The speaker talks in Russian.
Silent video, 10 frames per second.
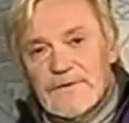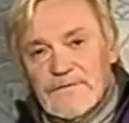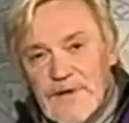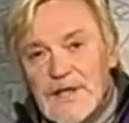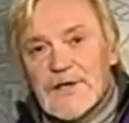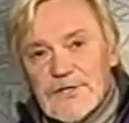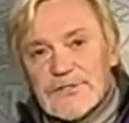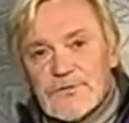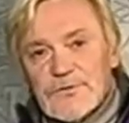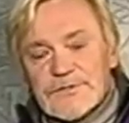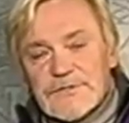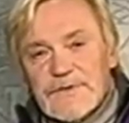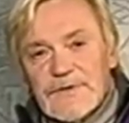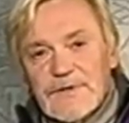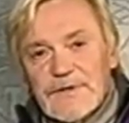Великое
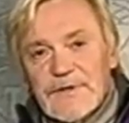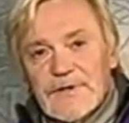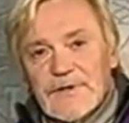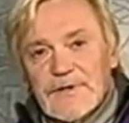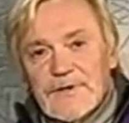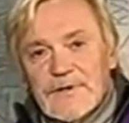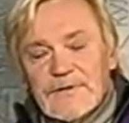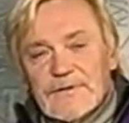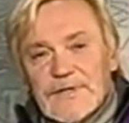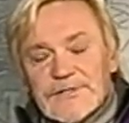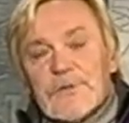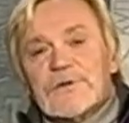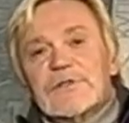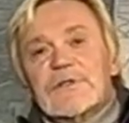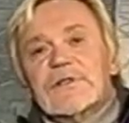искусство
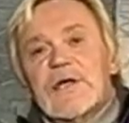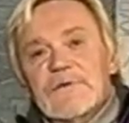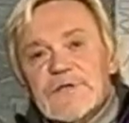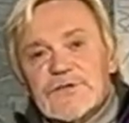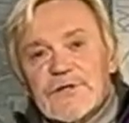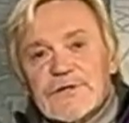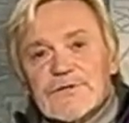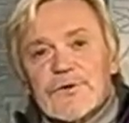настолько долговечно,